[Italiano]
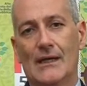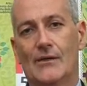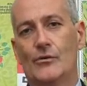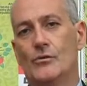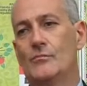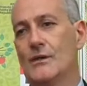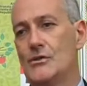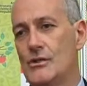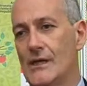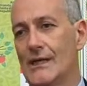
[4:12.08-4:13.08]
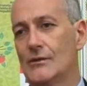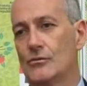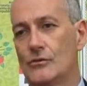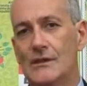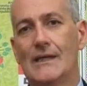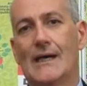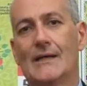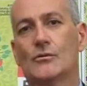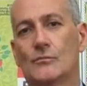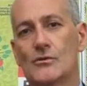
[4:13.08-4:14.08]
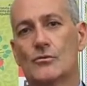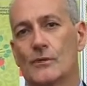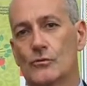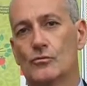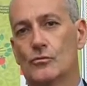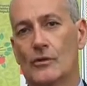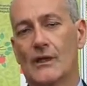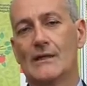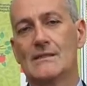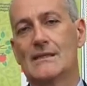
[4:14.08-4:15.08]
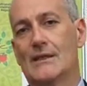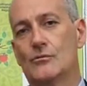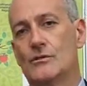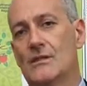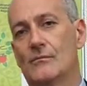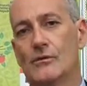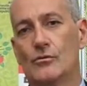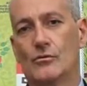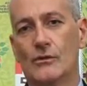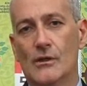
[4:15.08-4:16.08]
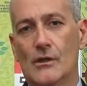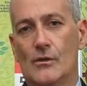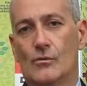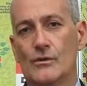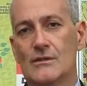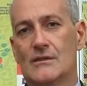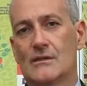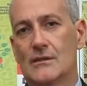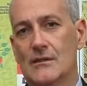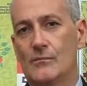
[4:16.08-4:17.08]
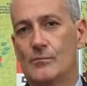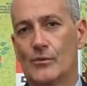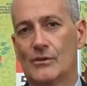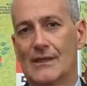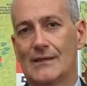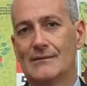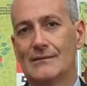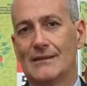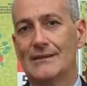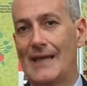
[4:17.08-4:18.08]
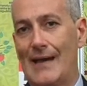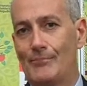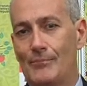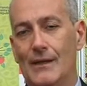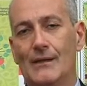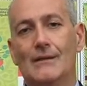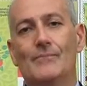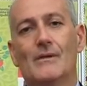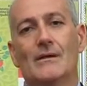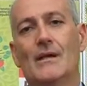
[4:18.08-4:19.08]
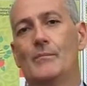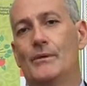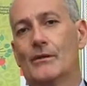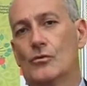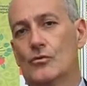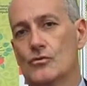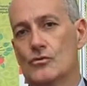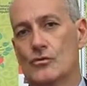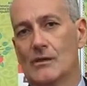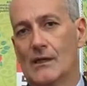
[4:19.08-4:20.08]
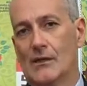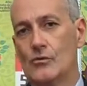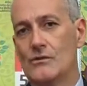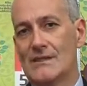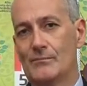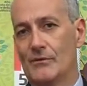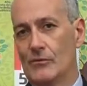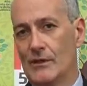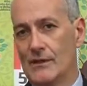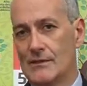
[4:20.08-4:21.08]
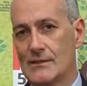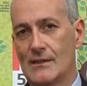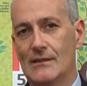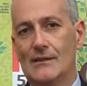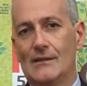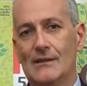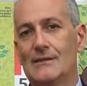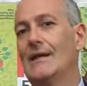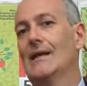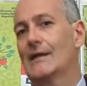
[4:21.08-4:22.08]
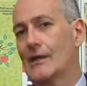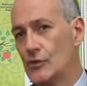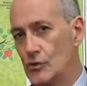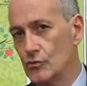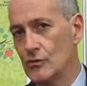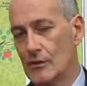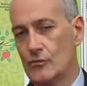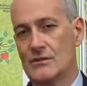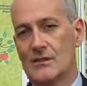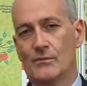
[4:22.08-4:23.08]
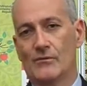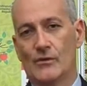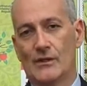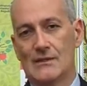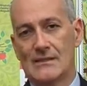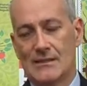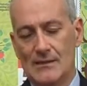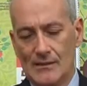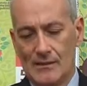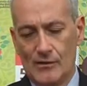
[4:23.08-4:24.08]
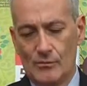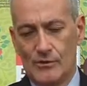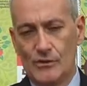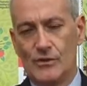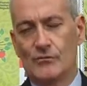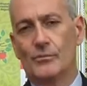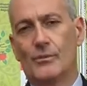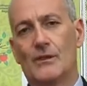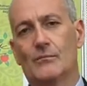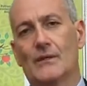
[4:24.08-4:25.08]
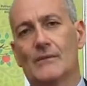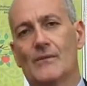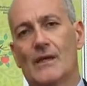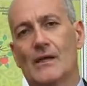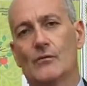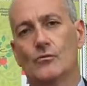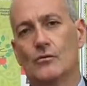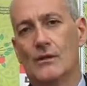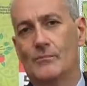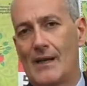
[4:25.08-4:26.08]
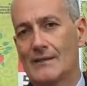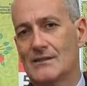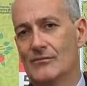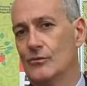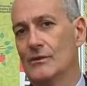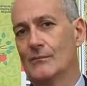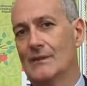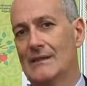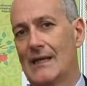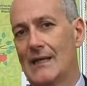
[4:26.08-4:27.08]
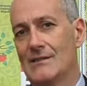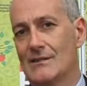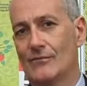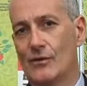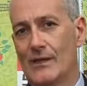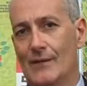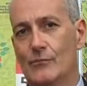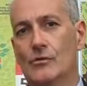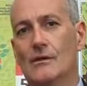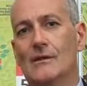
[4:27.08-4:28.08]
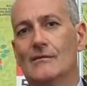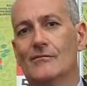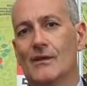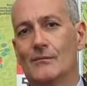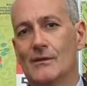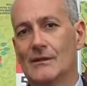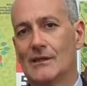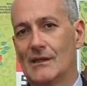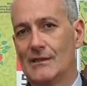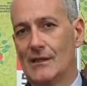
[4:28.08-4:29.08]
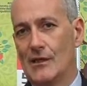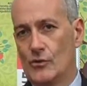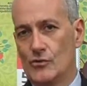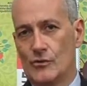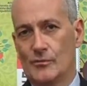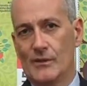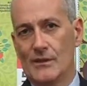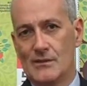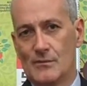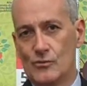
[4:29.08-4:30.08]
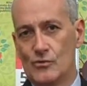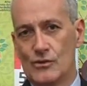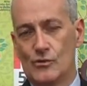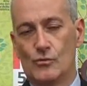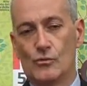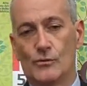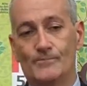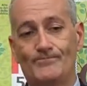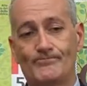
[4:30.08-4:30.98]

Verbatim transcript: hanno immaginato, ideato, ma soprattutto realizzato insieme a noi questa importante tappa nel percorso della consapevolezza e della cresciuta consapevolezza che, come dicevo prima, è uno dei passi fondamentali se vogliamo veramente rendere il nostro Paese più sicuro.